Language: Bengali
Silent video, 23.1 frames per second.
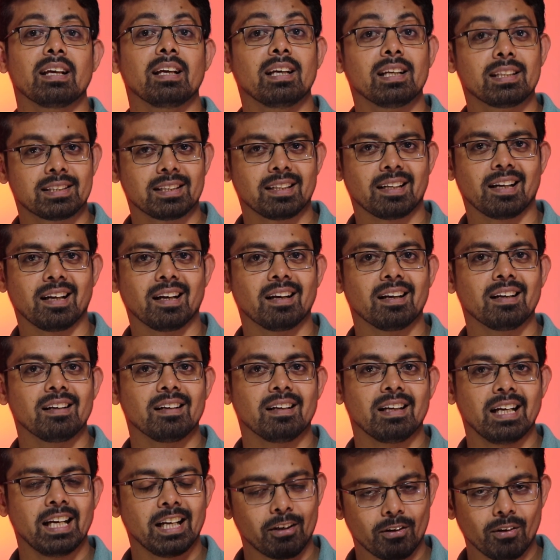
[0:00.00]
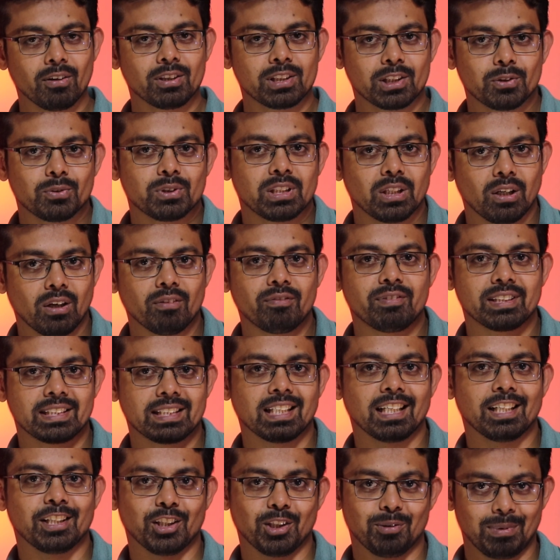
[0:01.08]
এছাড়া এগুলো হচ্ছে দুইটা
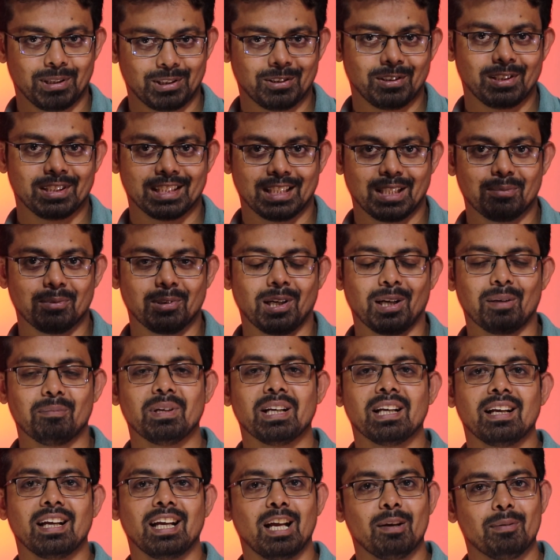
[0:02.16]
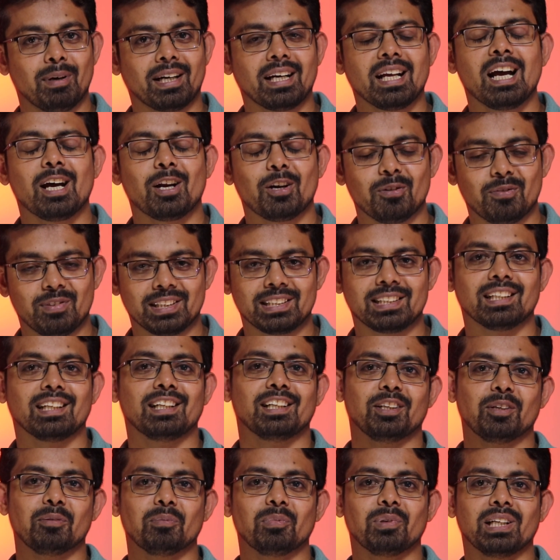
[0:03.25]
অফিসিয়াল নিয়ম অ্যাকচুয়ালি যেটা বললাম এবার একটা আনঅফিসিয়াল
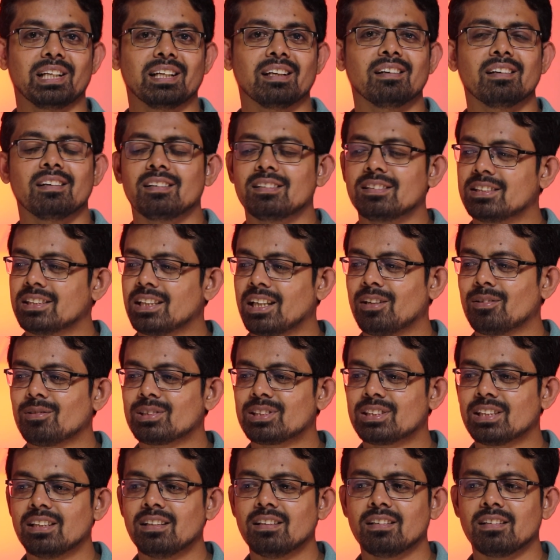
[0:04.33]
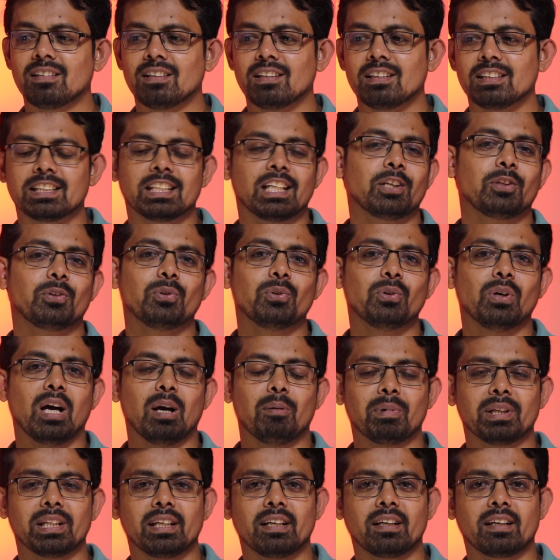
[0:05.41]
নিয়ম বলি যেটা হচ্ছে যেহেতু
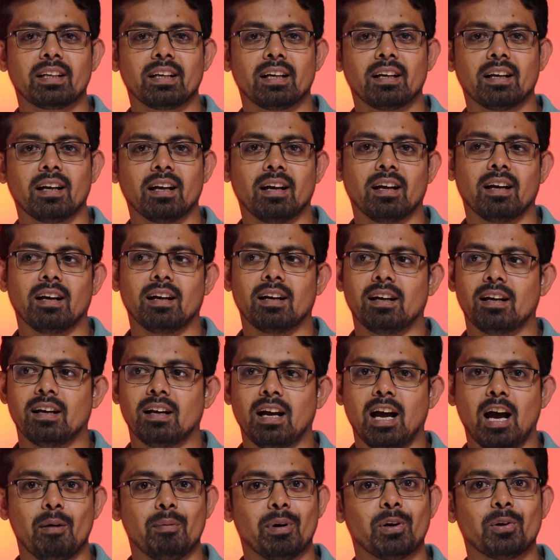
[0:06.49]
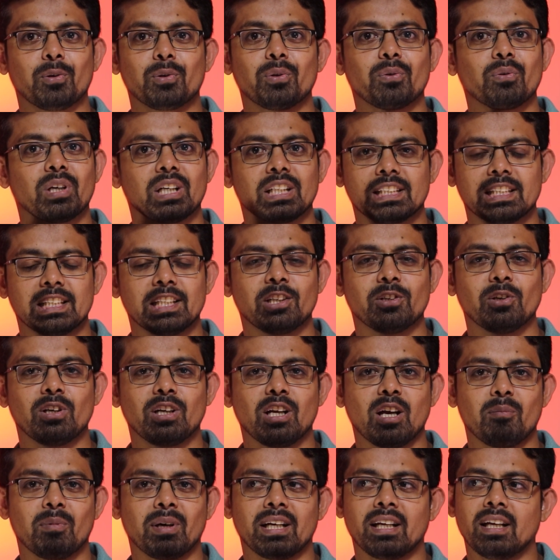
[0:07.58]
আমাদেরকে আবার নতুন করে শিডিউল
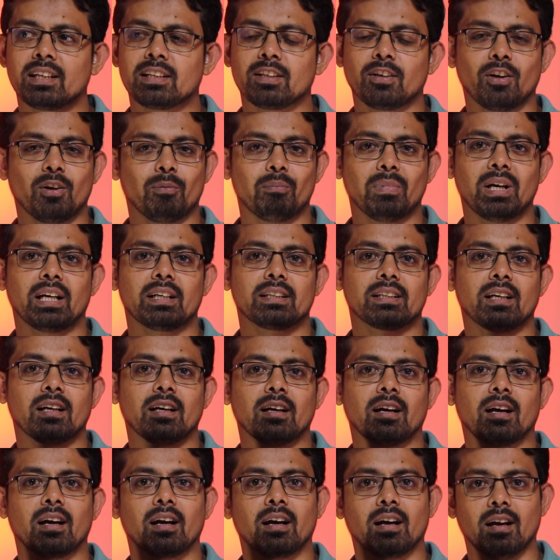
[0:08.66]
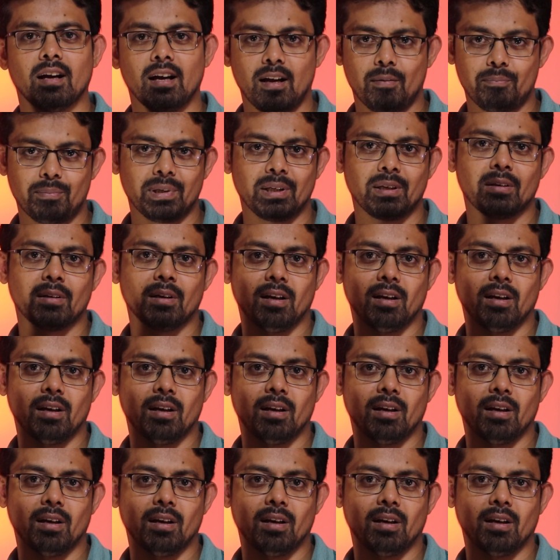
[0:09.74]
নেওয়া মানে একটা লম্বা একটা আপনি